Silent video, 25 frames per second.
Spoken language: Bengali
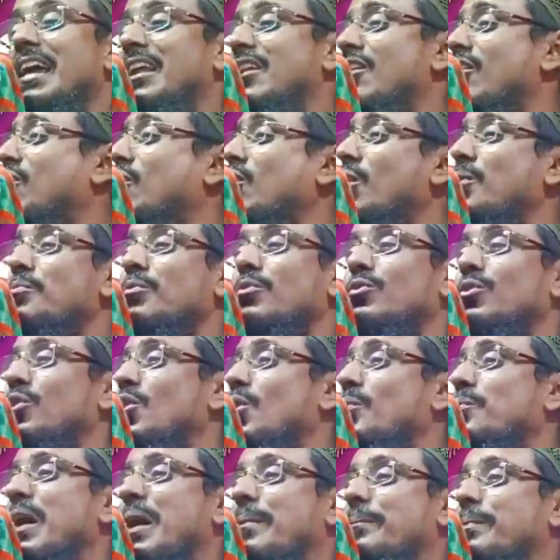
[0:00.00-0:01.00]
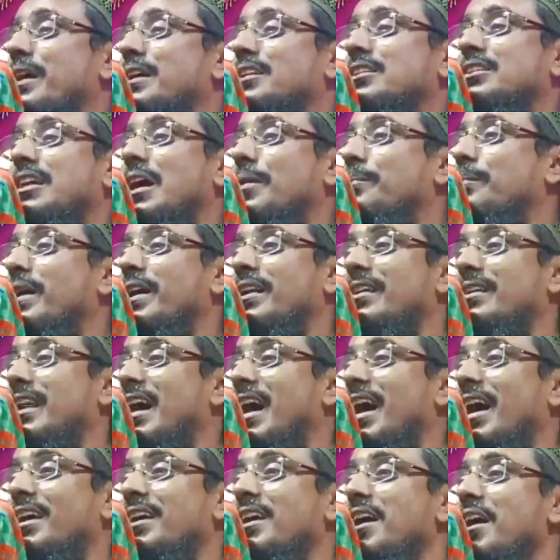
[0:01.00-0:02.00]
এরকম কোনো ব্যাপার স্যাপার
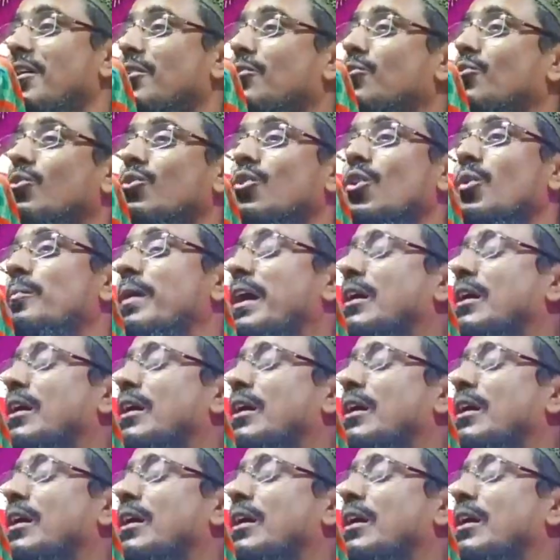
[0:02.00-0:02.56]
নাই কোনো